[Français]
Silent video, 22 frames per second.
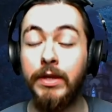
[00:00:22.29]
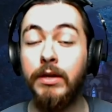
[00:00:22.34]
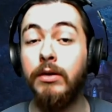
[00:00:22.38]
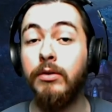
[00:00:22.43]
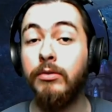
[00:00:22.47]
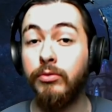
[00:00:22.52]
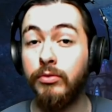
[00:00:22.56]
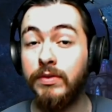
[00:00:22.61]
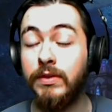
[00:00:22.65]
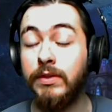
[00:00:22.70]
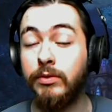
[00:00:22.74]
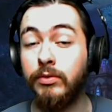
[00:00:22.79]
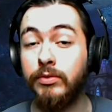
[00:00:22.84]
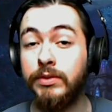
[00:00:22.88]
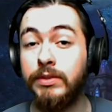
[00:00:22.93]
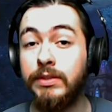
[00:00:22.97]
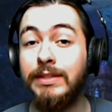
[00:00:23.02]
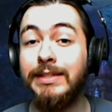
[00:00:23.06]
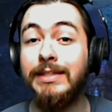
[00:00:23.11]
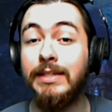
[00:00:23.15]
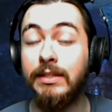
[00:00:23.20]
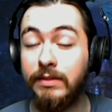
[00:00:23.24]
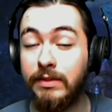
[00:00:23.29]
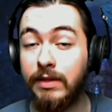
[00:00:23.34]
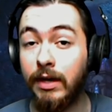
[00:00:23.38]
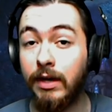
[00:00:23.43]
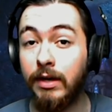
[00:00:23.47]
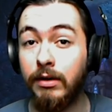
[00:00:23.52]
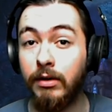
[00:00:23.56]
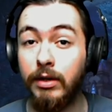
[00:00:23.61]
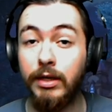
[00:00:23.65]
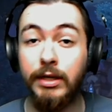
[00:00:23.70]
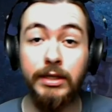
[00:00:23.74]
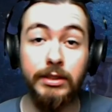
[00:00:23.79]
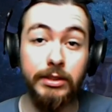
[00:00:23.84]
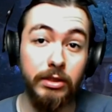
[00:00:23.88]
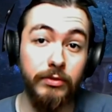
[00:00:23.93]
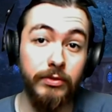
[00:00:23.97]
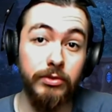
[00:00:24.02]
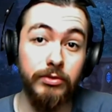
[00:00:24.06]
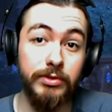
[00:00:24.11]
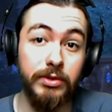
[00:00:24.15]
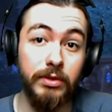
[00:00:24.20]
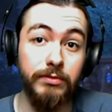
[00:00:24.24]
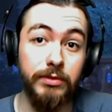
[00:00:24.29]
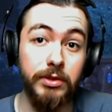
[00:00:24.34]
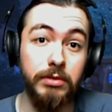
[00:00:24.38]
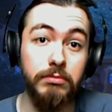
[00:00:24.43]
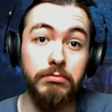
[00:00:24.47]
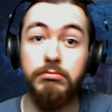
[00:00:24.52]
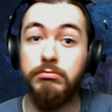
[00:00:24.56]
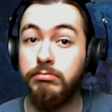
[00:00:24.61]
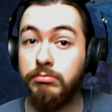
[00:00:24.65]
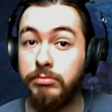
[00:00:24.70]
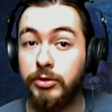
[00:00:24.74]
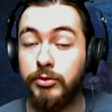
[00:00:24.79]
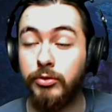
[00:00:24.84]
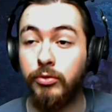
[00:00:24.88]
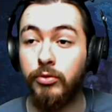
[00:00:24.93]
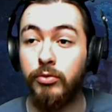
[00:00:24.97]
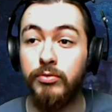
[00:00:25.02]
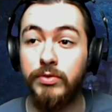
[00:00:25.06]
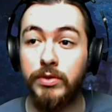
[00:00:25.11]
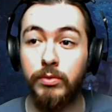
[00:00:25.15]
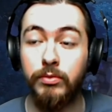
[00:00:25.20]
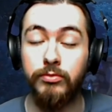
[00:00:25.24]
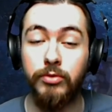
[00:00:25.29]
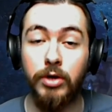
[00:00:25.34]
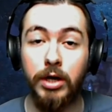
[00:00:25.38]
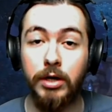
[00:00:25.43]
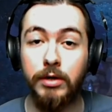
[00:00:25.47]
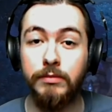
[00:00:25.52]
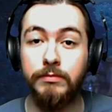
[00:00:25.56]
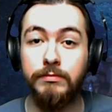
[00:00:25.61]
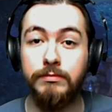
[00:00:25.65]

Ceci étant dit, qui est Irel et qu'a-t-elle fait dans sa vie C'est ce que nous allons voir.